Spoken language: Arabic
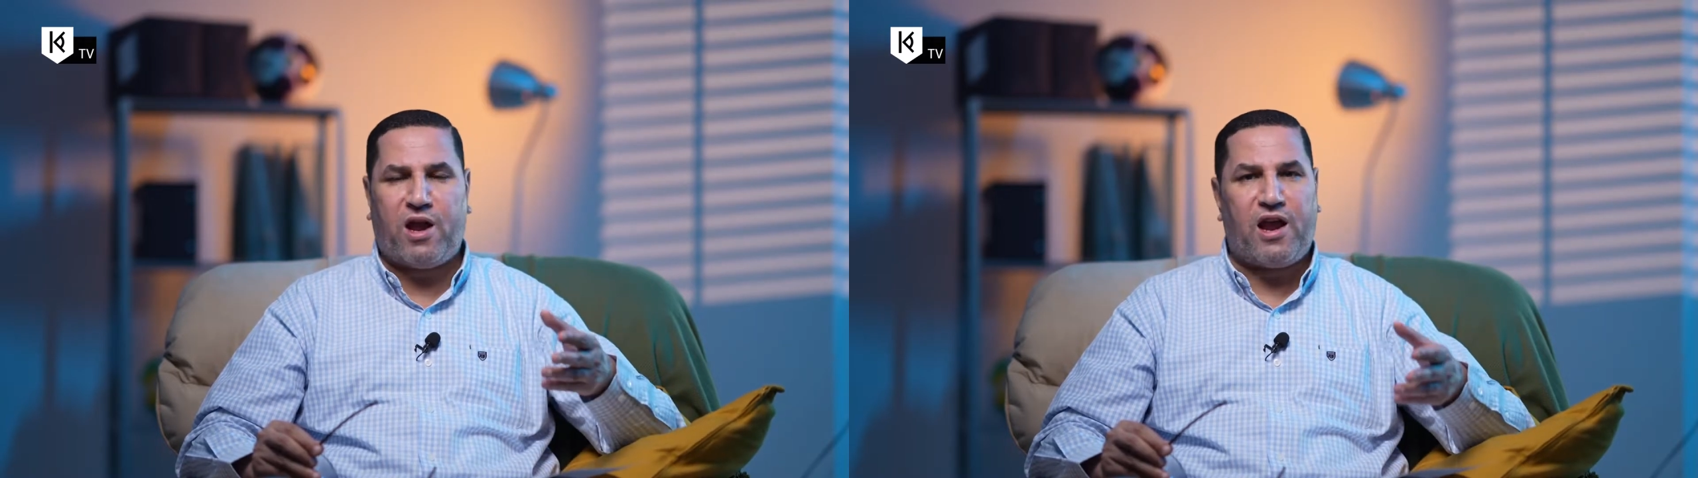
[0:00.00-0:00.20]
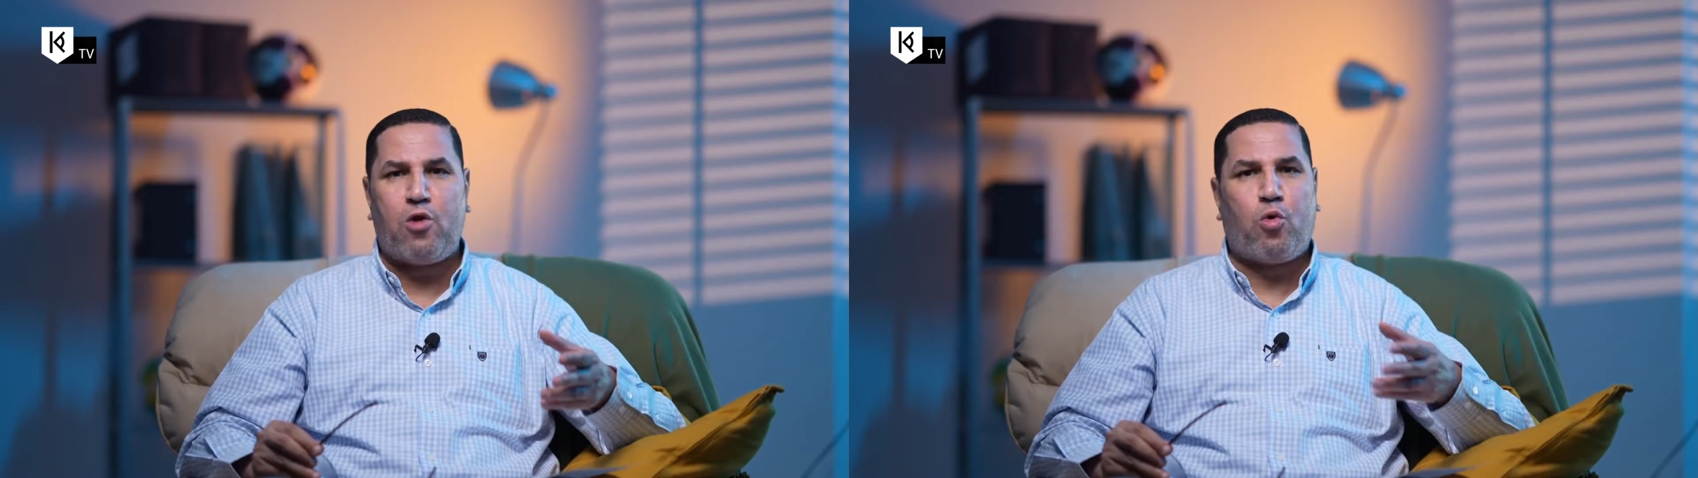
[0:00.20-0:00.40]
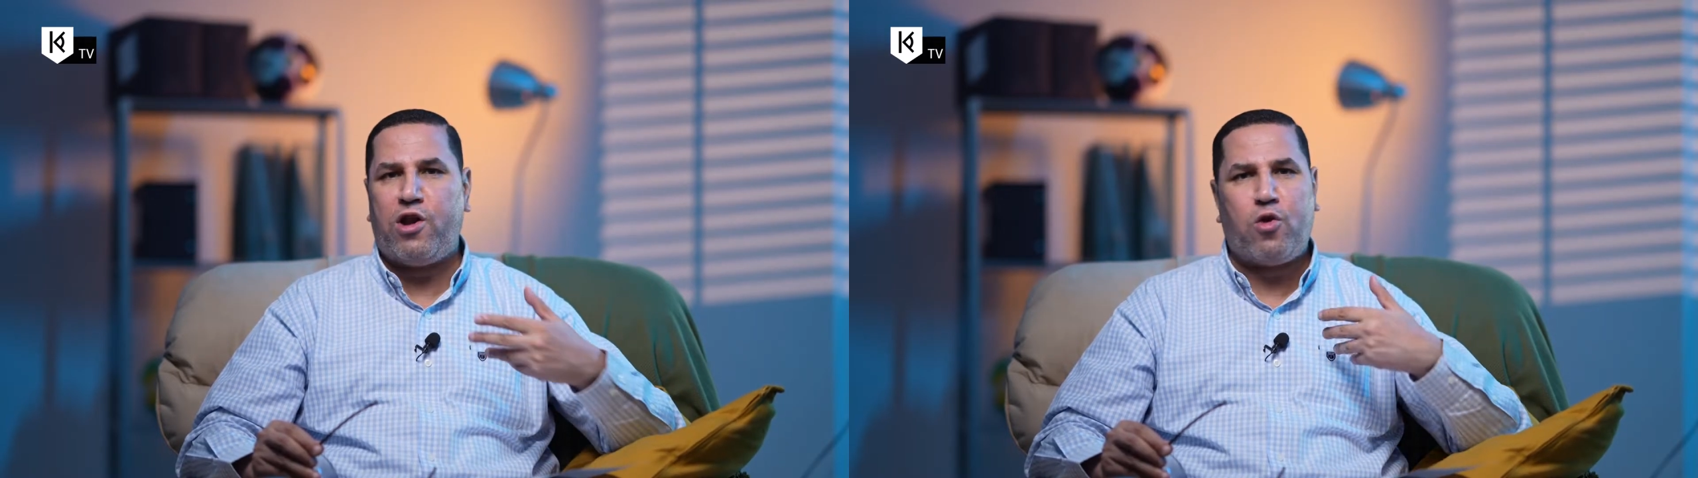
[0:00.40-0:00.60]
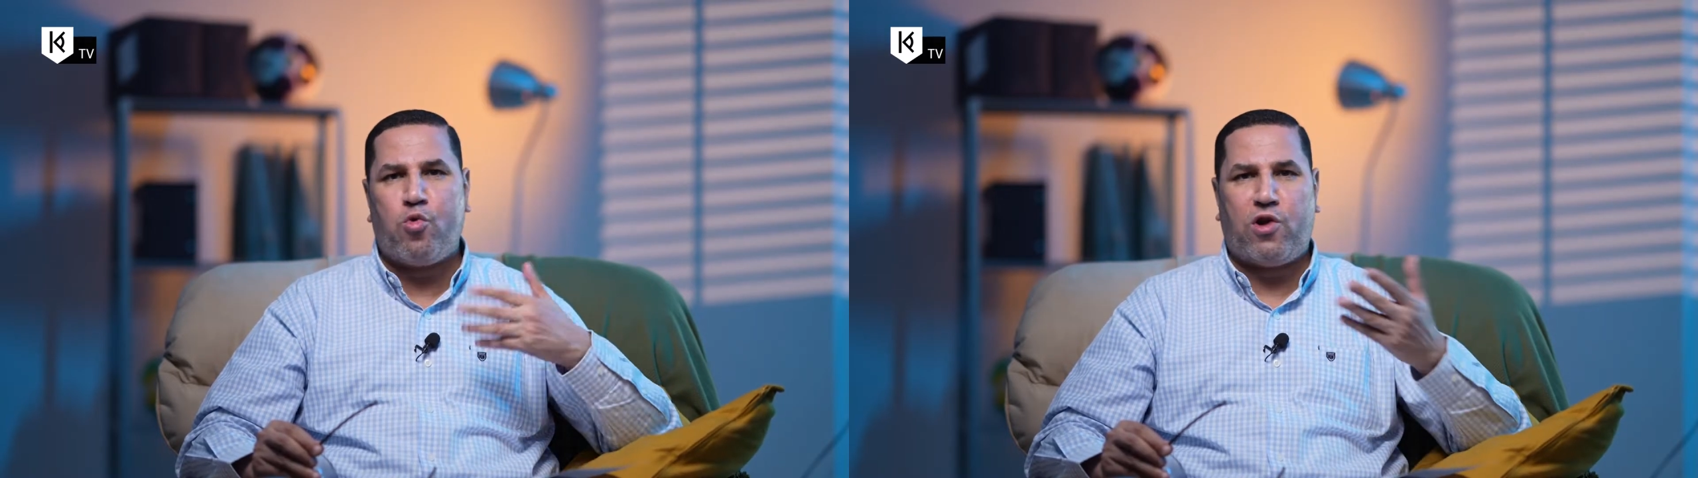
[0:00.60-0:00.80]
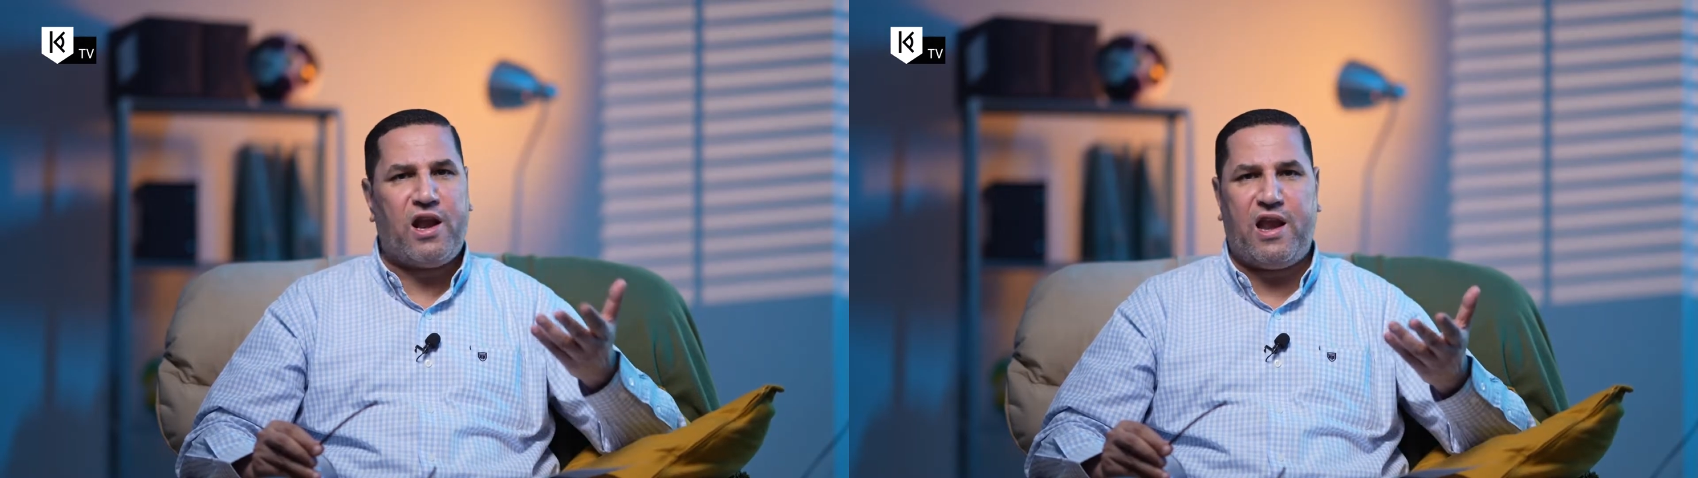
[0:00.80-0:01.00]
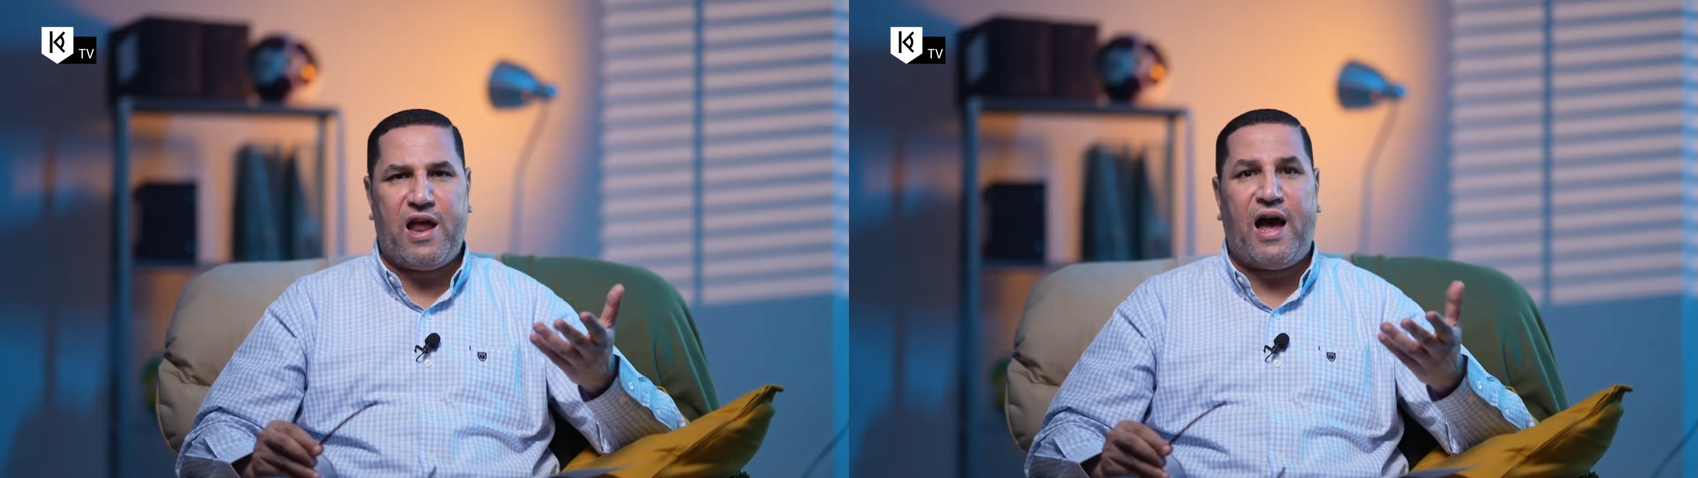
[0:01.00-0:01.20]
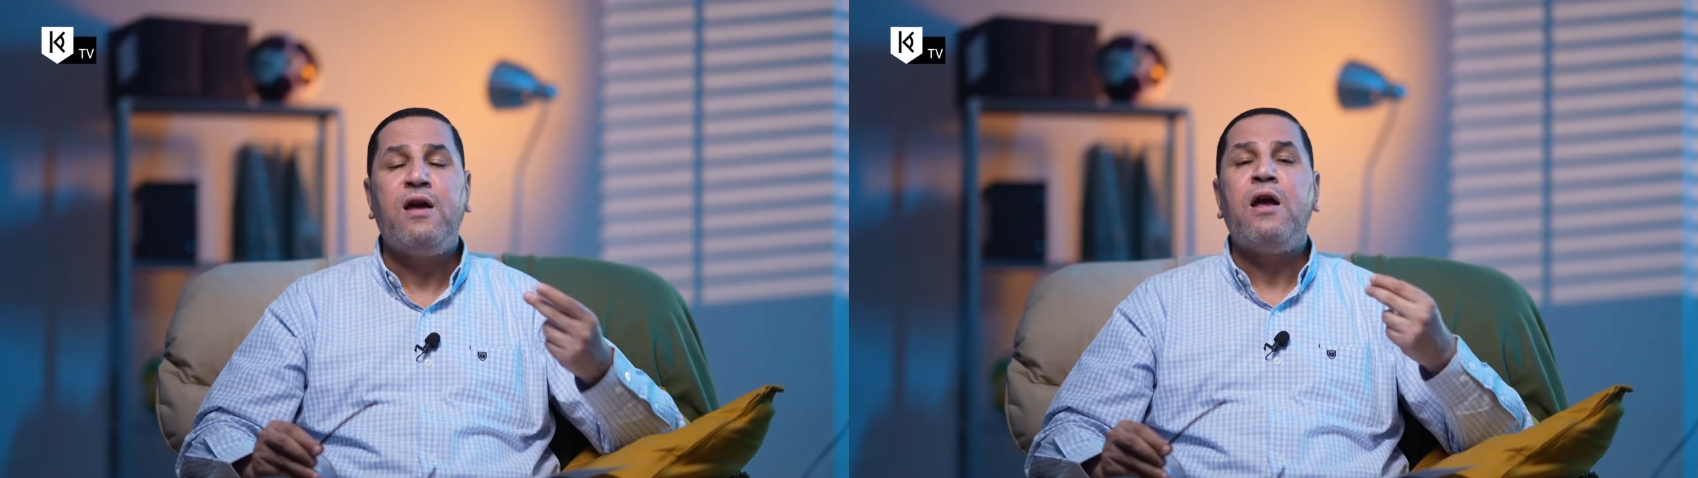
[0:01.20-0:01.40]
خلال كل الكوره لله